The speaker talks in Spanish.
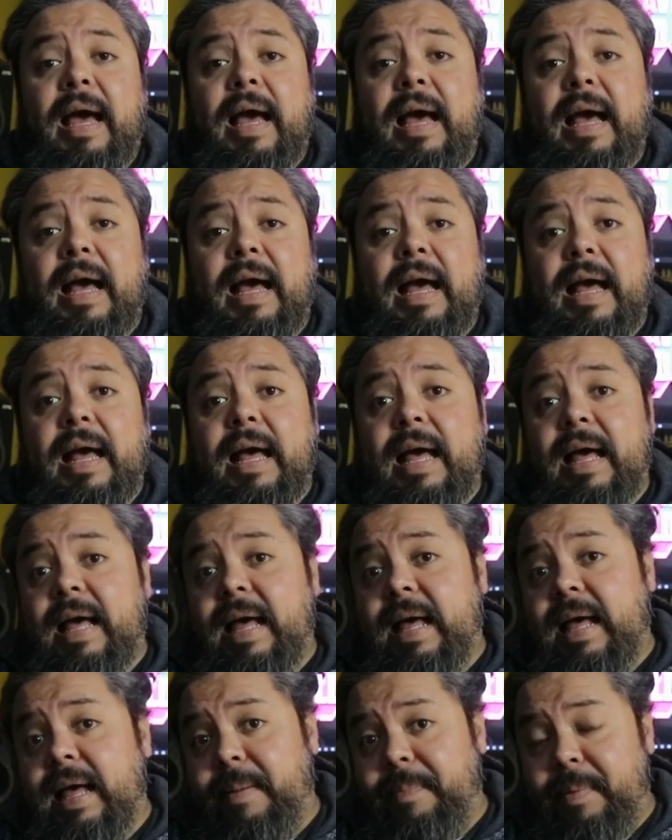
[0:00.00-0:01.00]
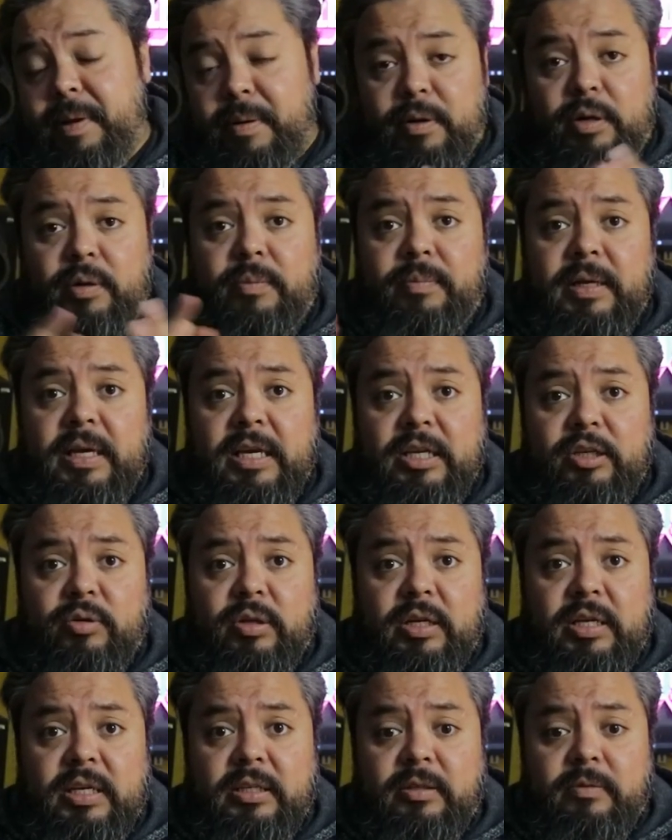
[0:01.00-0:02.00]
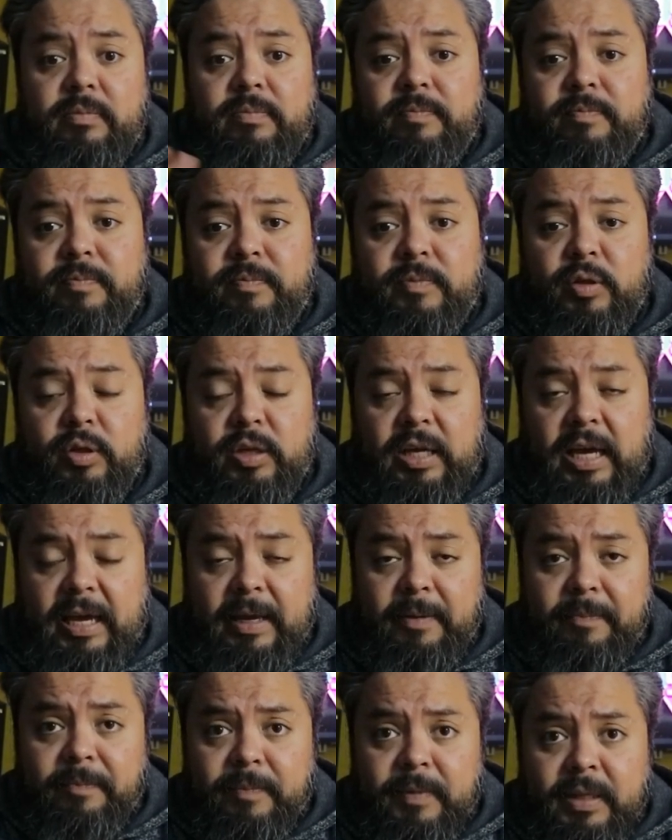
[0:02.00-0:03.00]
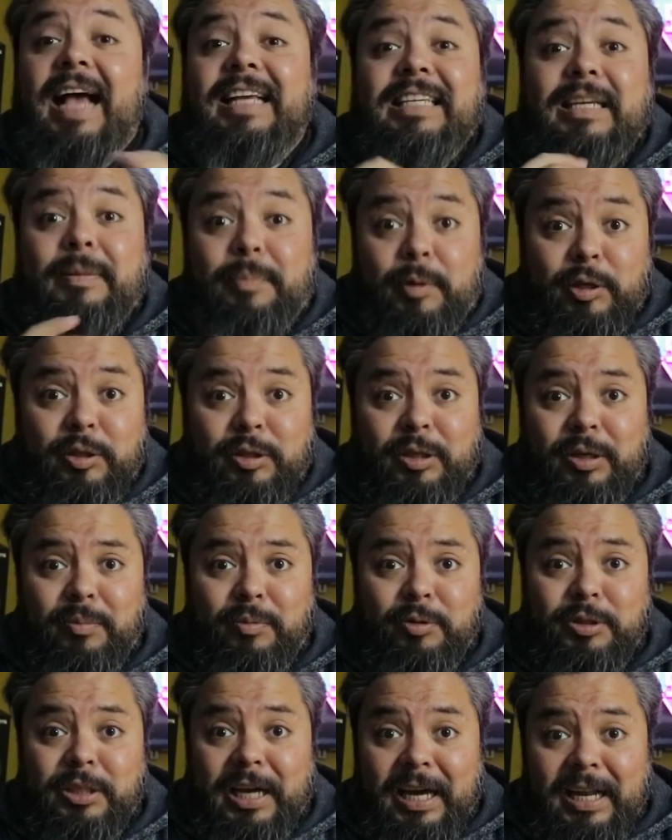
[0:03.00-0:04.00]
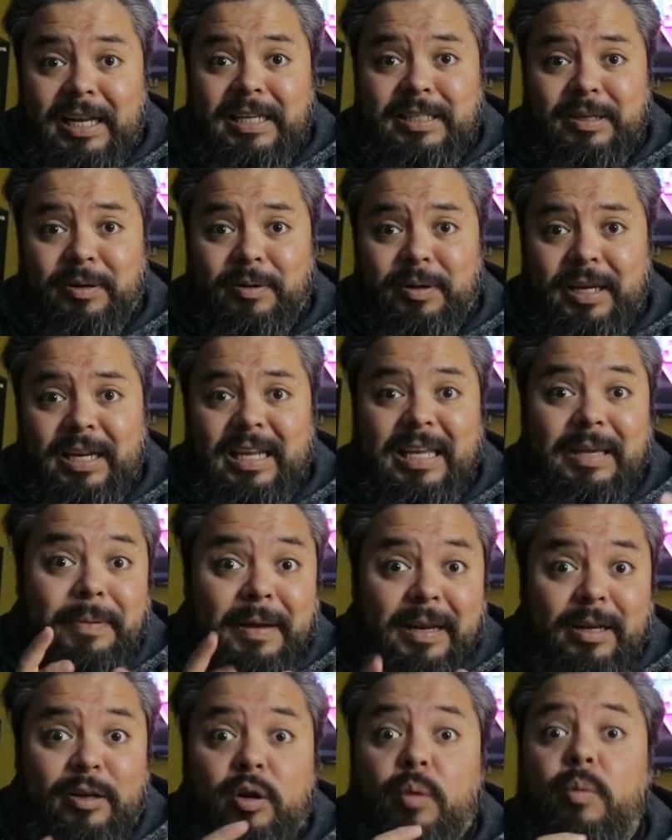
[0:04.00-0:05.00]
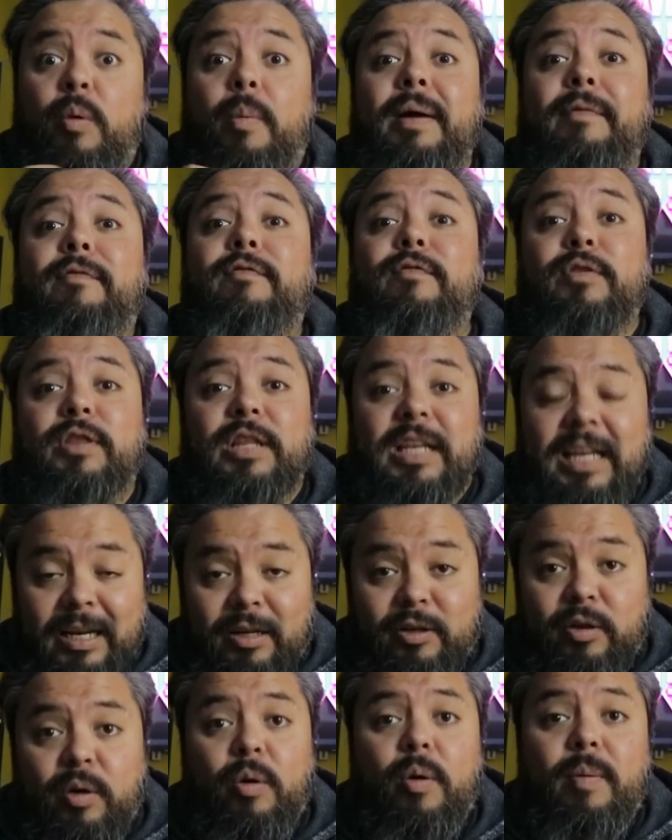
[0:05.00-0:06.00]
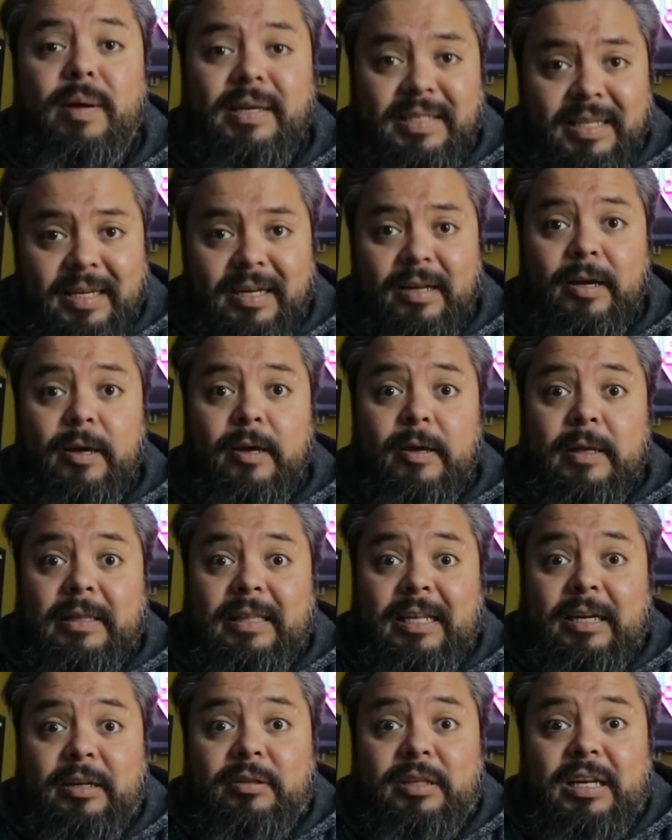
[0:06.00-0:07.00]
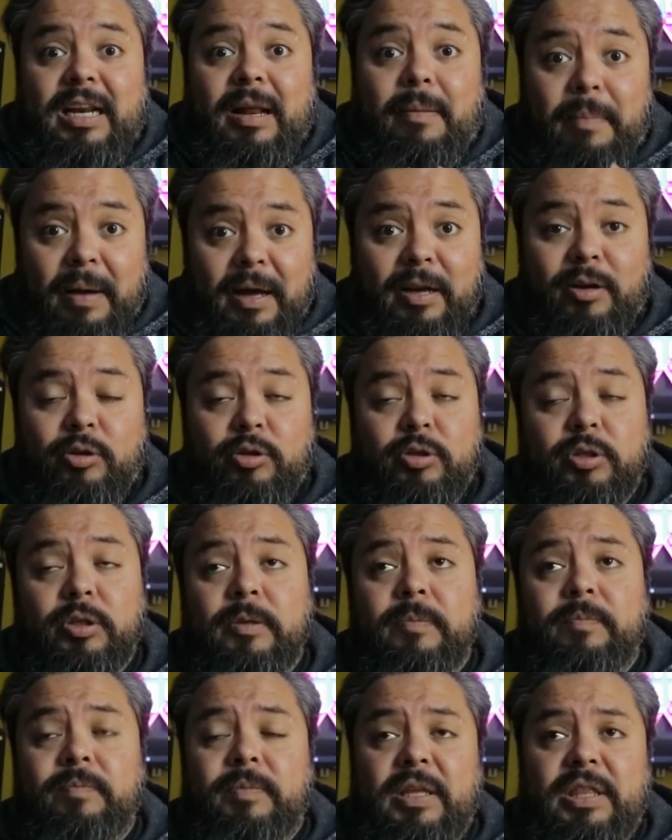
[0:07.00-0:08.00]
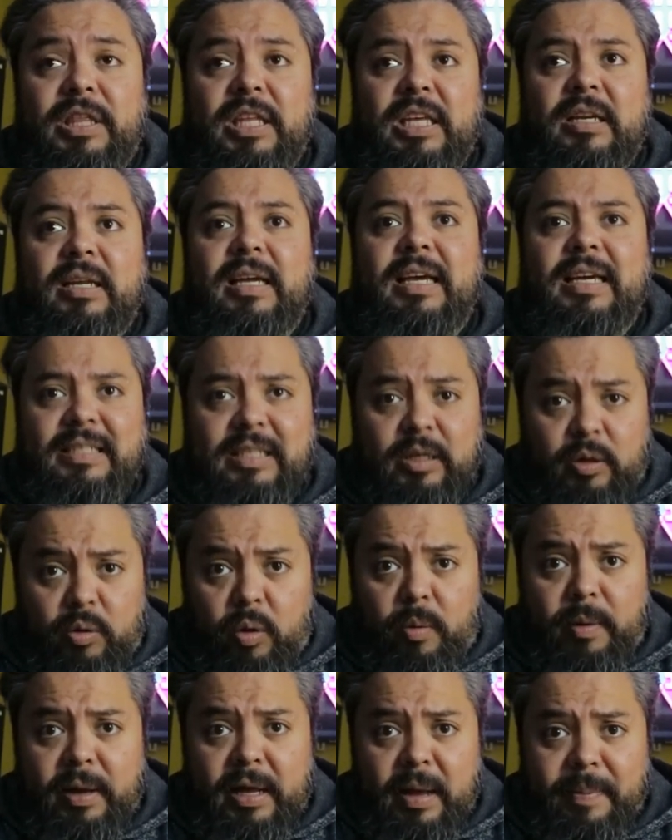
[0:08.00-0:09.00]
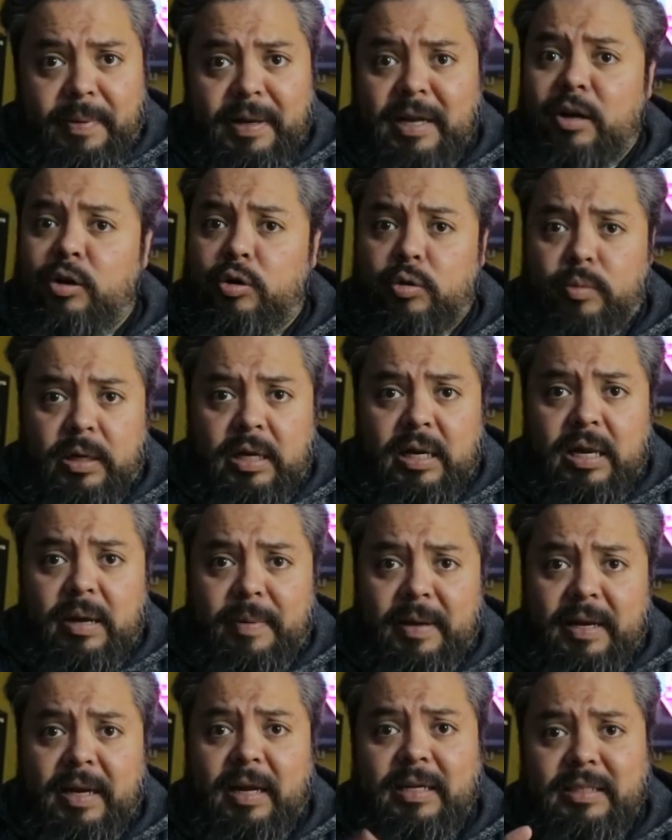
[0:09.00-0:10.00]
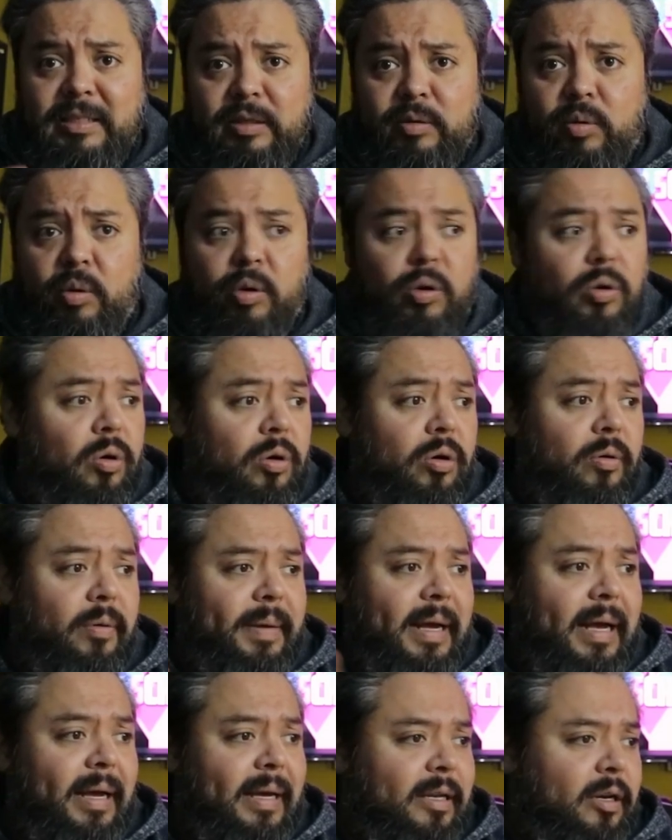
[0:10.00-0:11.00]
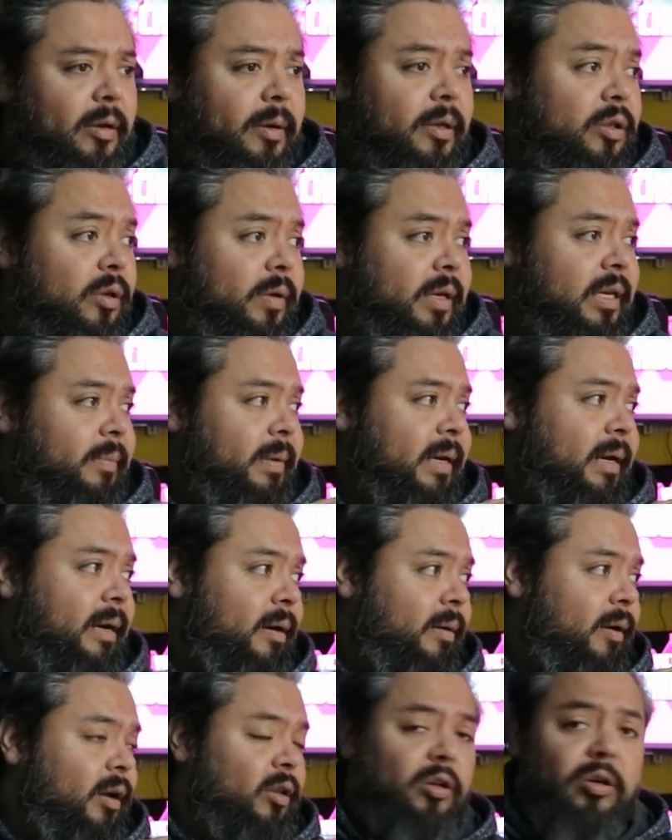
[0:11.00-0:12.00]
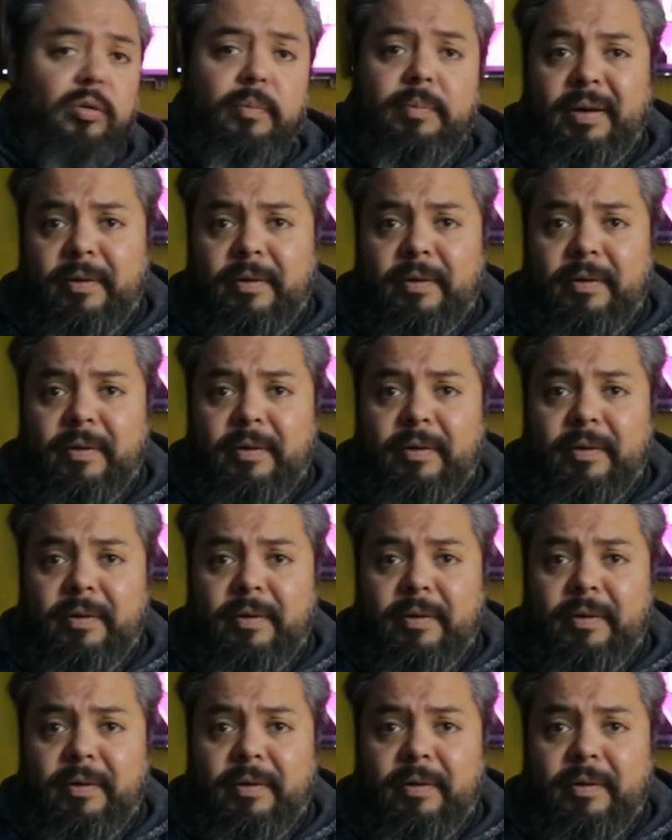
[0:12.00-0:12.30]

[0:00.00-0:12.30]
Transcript: Ah, pero bueno, eso es lo que hay. Así que por eso tengo muchas ganas de coger y ver cómo va a funcionar, cómo va a ser, tener entre las manos. Decir, este juego vale la pena o no vale la pena. Este juego cojo, va y lo vendo y otro a otro